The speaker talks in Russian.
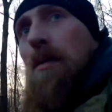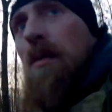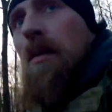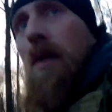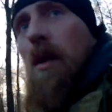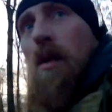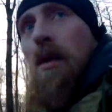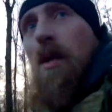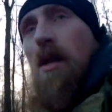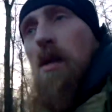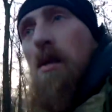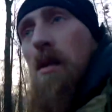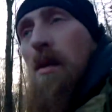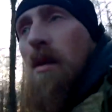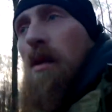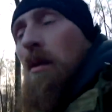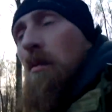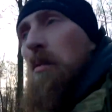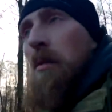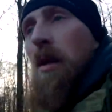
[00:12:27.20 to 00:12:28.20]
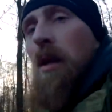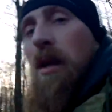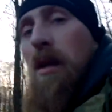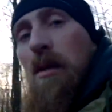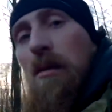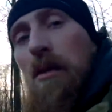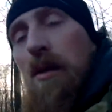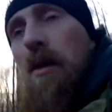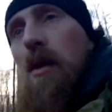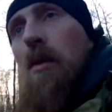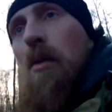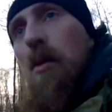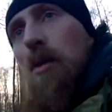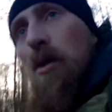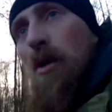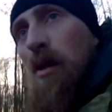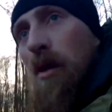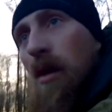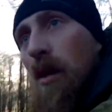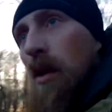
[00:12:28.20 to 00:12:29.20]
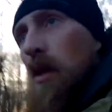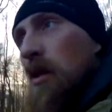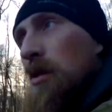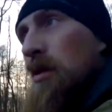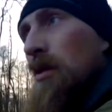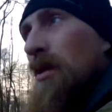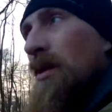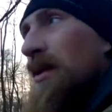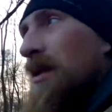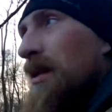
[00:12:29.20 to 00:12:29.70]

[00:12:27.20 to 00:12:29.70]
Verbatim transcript: на 10 капканов это очень хорошо